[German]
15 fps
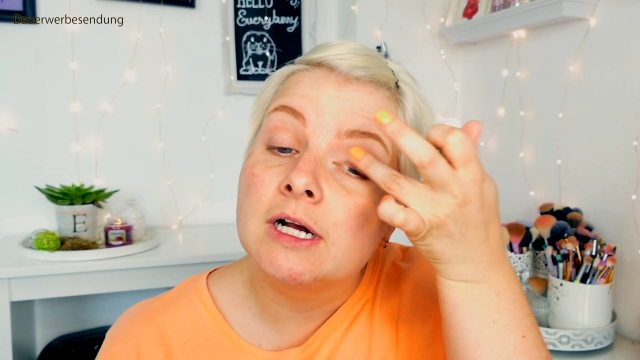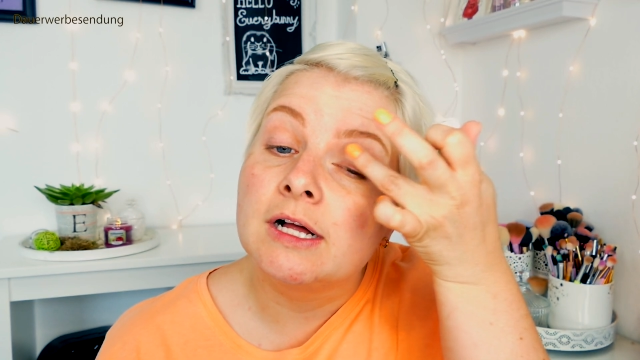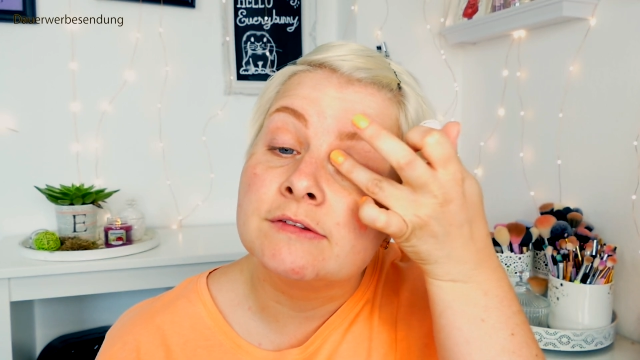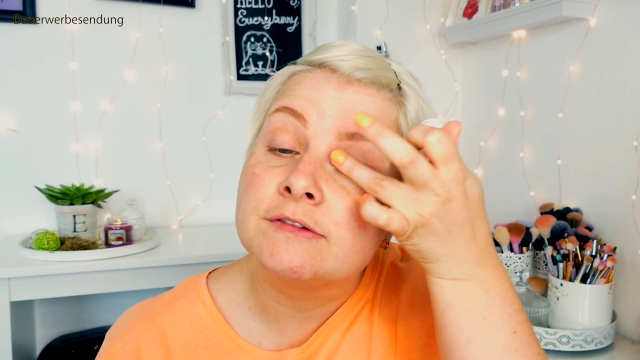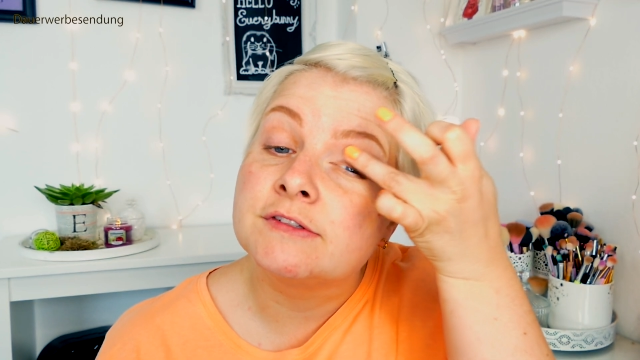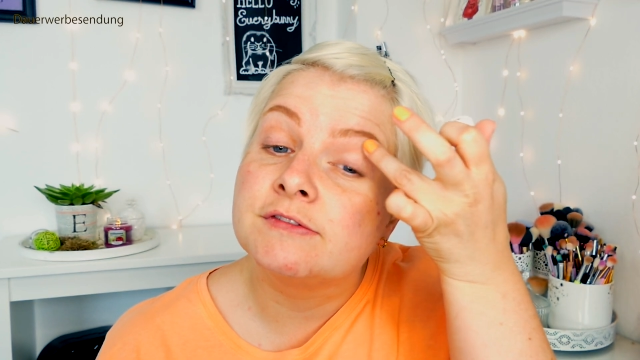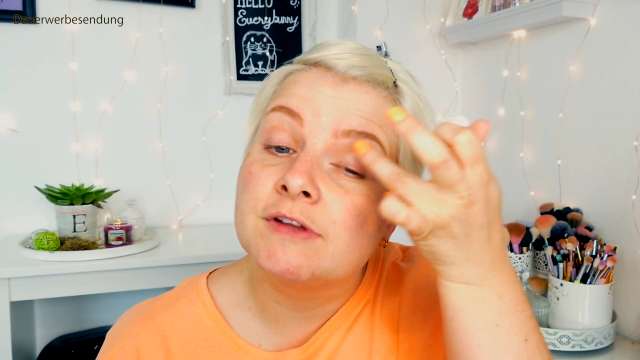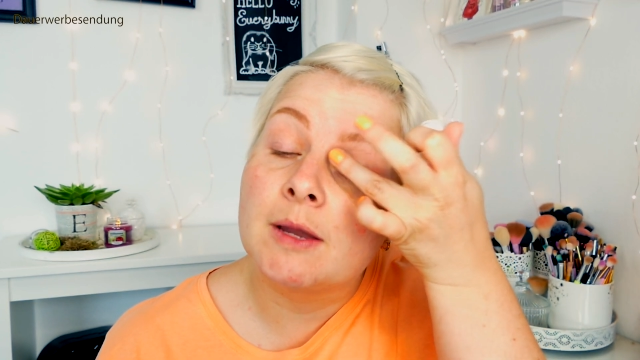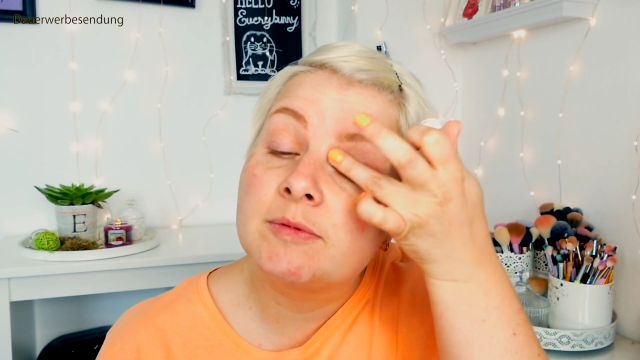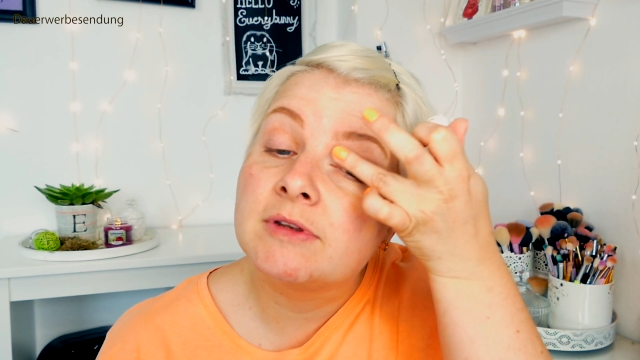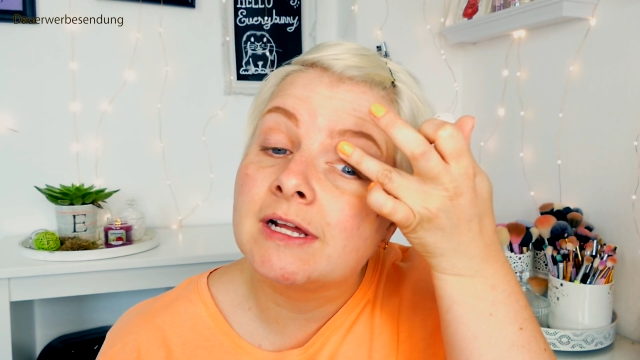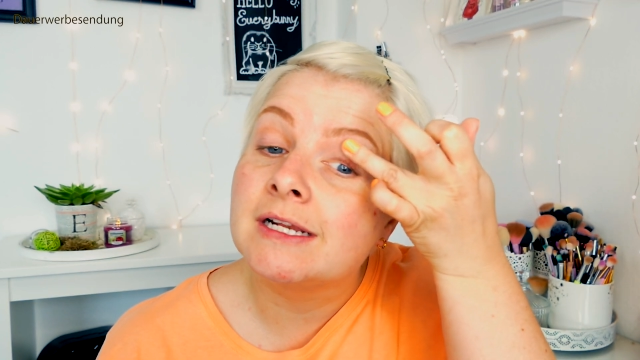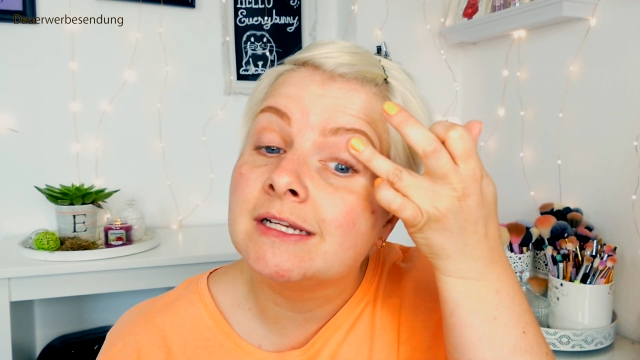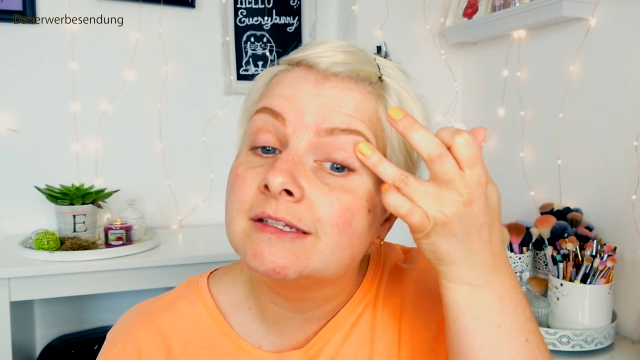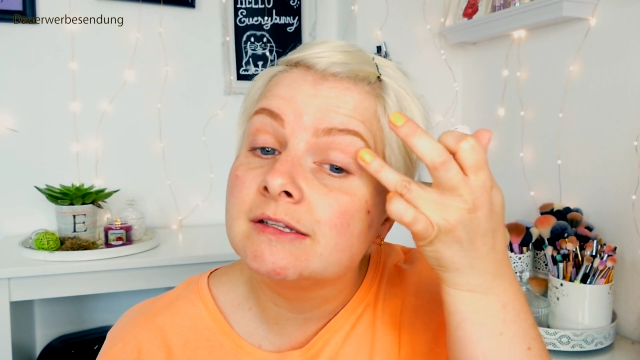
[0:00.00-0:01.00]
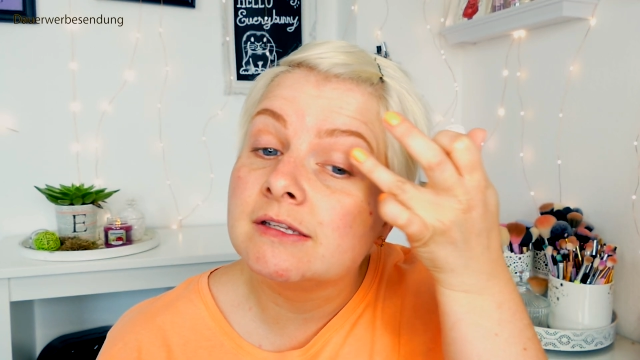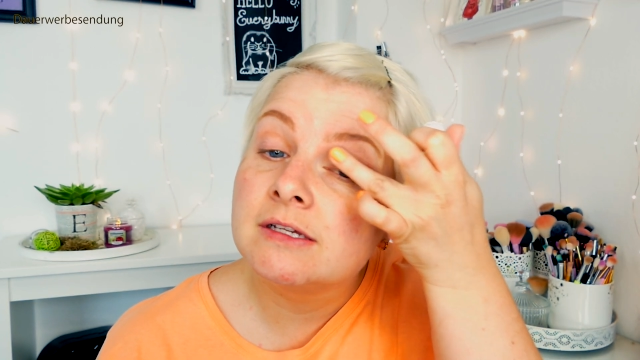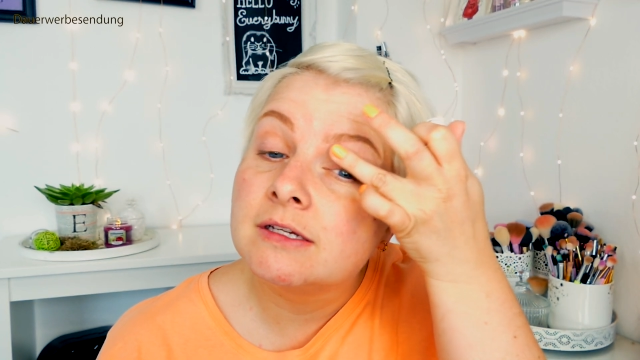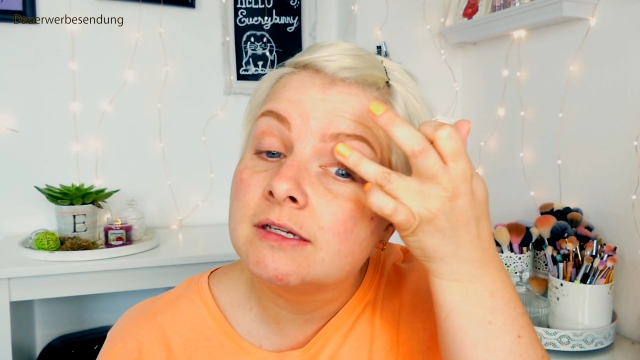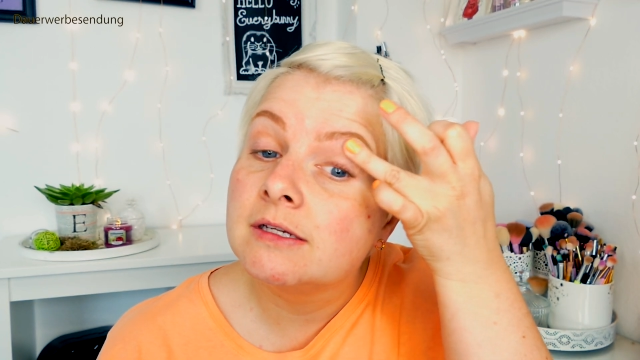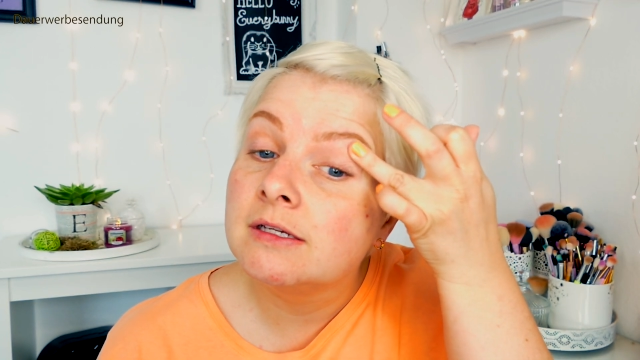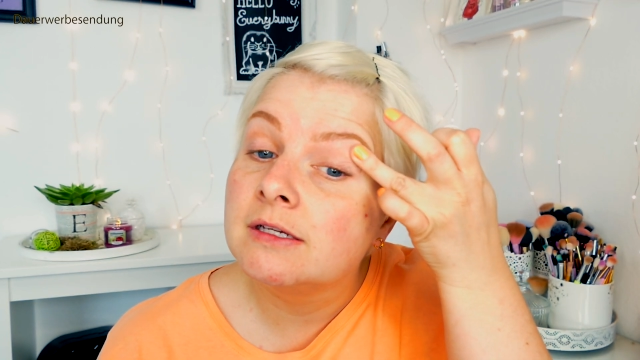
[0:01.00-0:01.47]
Also es färbt halt
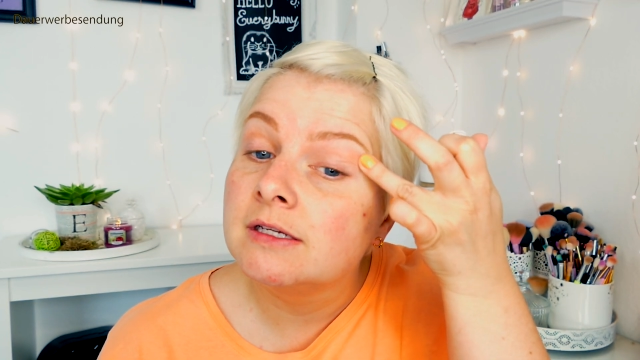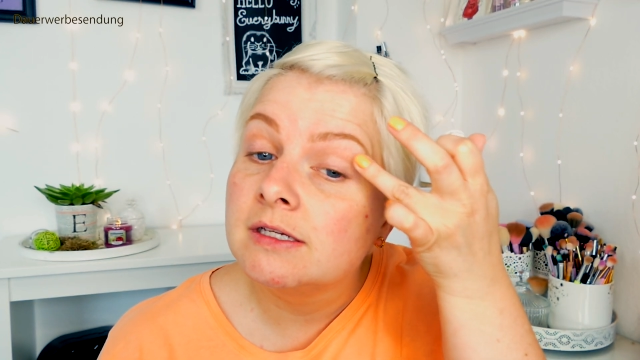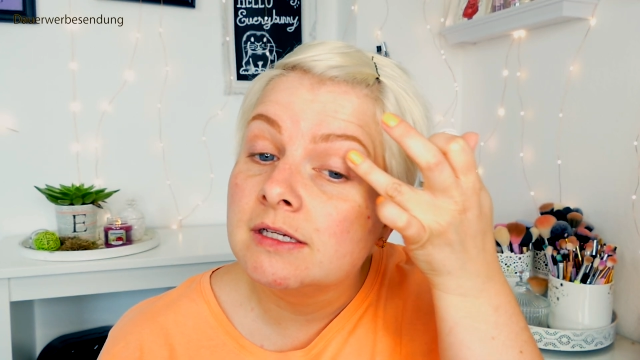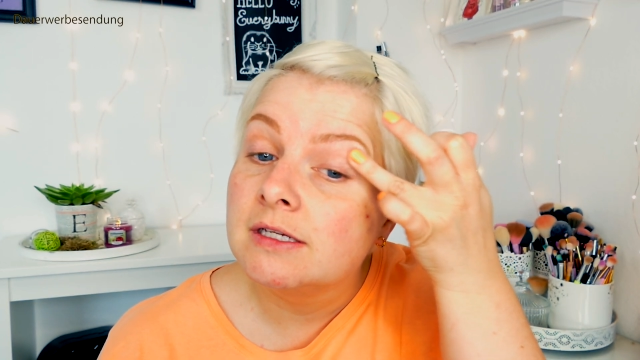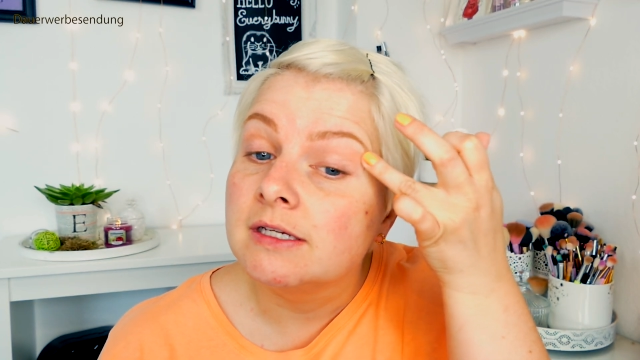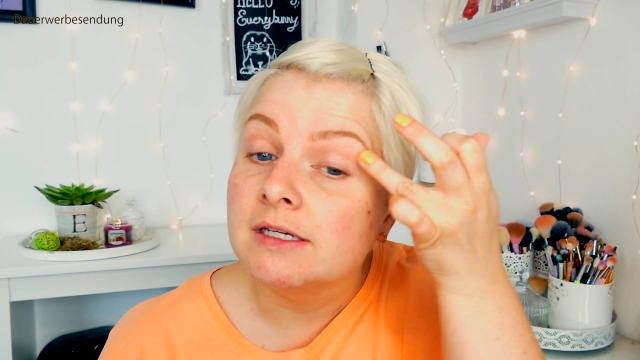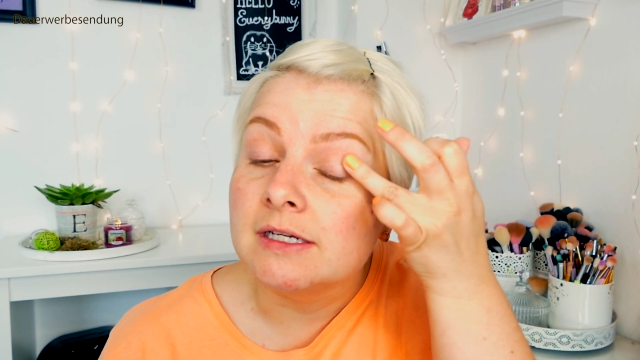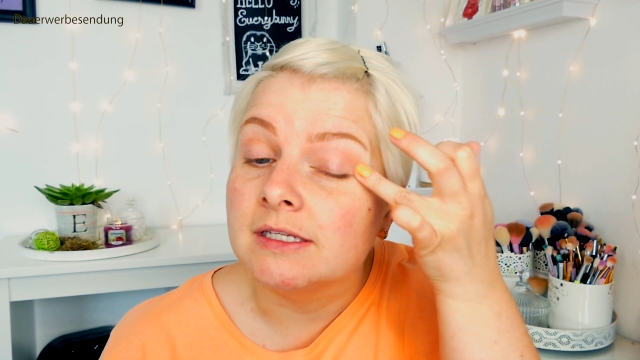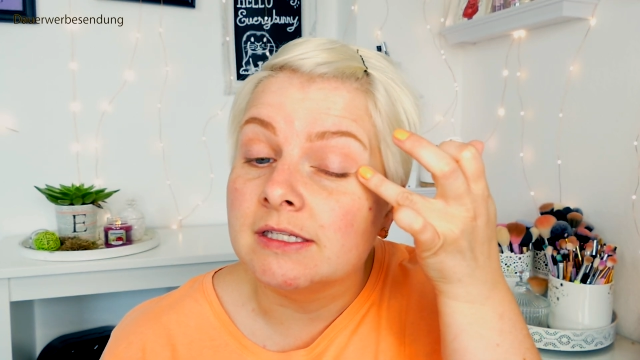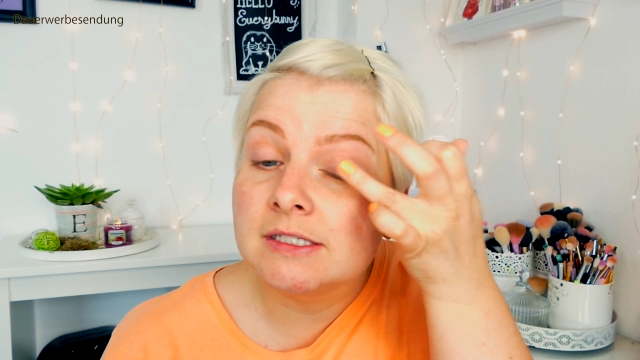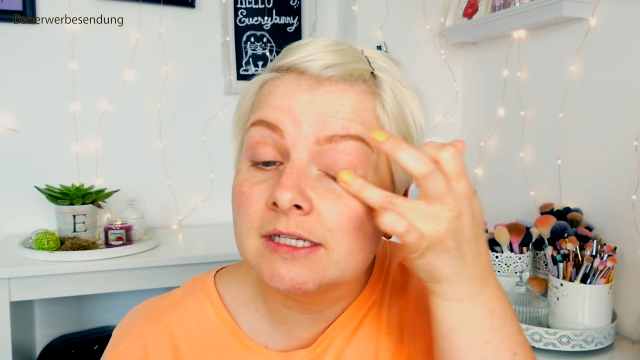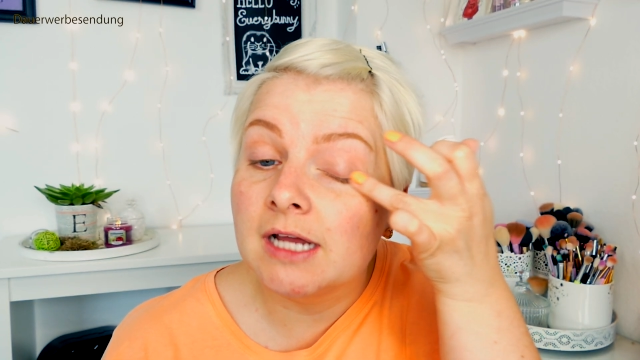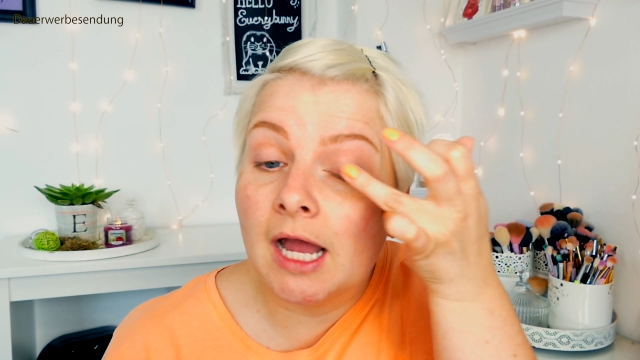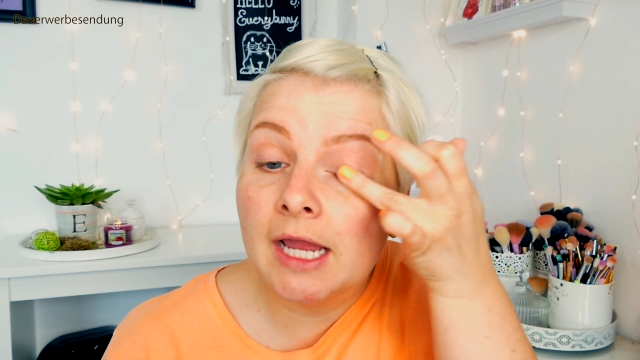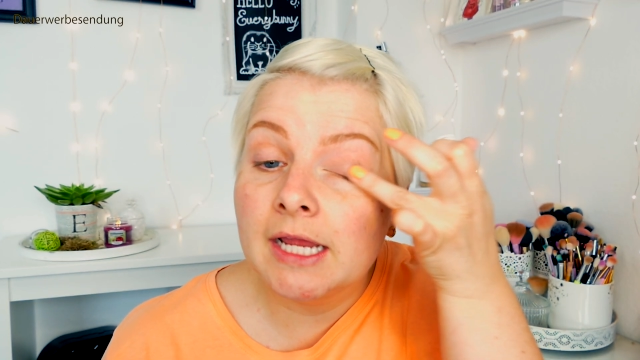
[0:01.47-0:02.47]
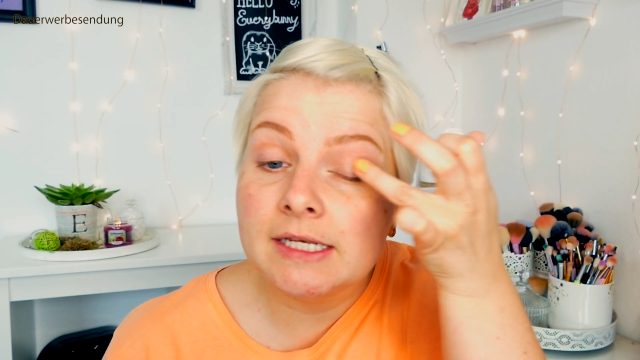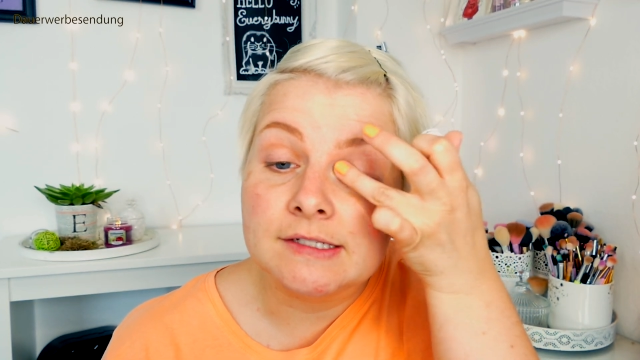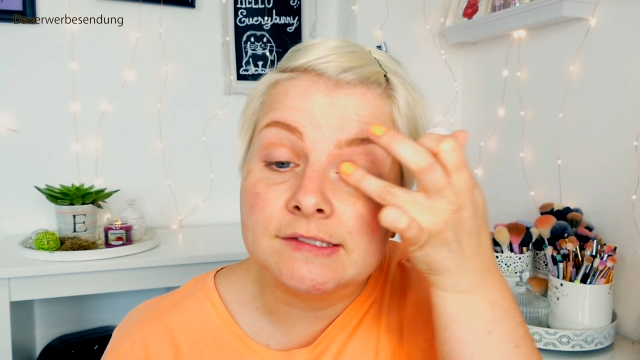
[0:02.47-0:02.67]
nicht ein,